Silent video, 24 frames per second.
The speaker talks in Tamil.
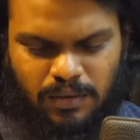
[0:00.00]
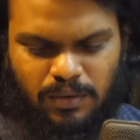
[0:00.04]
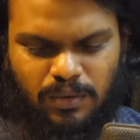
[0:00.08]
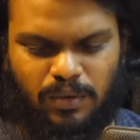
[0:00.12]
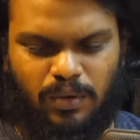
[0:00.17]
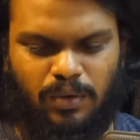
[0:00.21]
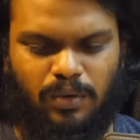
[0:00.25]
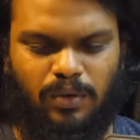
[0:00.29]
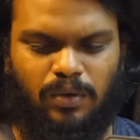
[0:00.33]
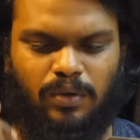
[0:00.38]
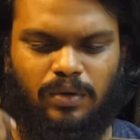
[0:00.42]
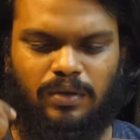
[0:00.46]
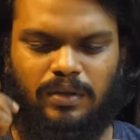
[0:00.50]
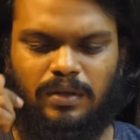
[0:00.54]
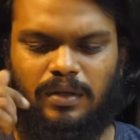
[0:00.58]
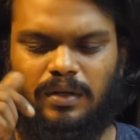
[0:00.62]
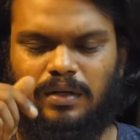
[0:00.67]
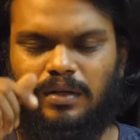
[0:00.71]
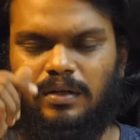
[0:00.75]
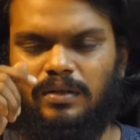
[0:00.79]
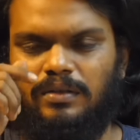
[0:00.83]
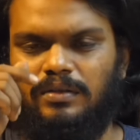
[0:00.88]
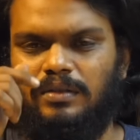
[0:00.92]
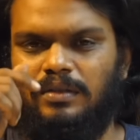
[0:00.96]
ஸோ இந்த
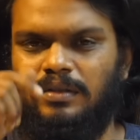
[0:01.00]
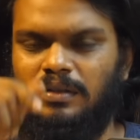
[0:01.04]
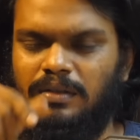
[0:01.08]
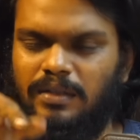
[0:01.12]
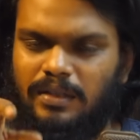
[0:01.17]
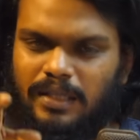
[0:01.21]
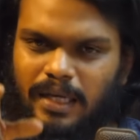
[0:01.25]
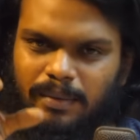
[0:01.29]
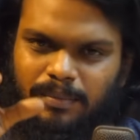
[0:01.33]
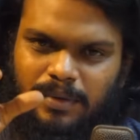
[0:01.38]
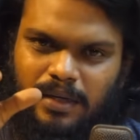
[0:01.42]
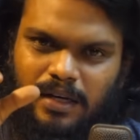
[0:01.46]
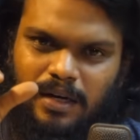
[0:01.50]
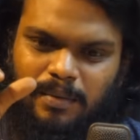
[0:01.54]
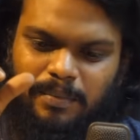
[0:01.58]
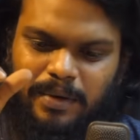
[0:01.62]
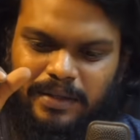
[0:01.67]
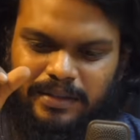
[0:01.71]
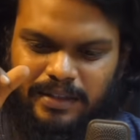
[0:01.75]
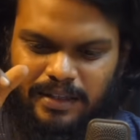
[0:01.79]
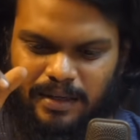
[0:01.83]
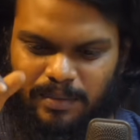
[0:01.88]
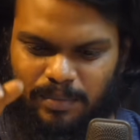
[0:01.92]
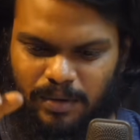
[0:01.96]
இந்த டைமிங்லாம்
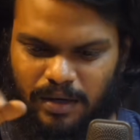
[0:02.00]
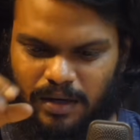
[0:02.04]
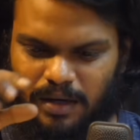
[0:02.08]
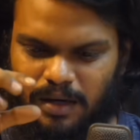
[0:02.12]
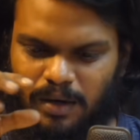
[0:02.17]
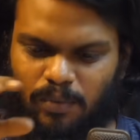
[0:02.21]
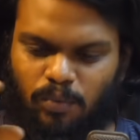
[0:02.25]
பார்த்தீங்க அப்படின்னா